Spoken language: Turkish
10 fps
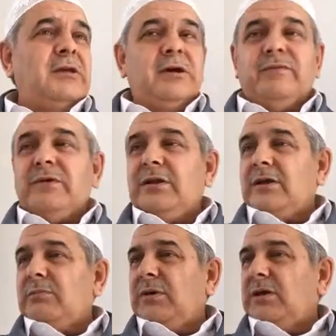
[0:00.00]

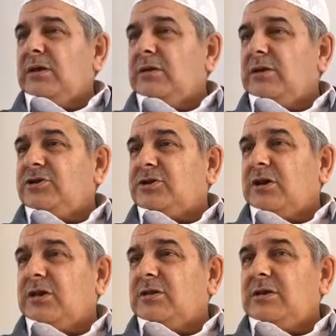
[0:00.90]
Kafirlerin Mekke'den
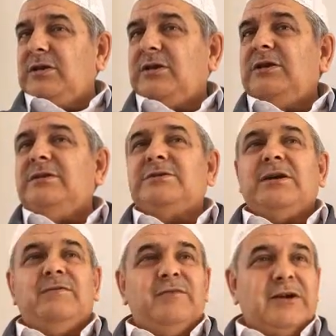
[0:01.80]
çıkarttığı iki
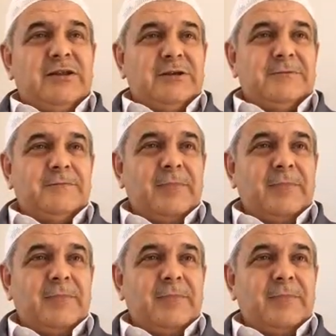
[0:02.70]
insan vardı.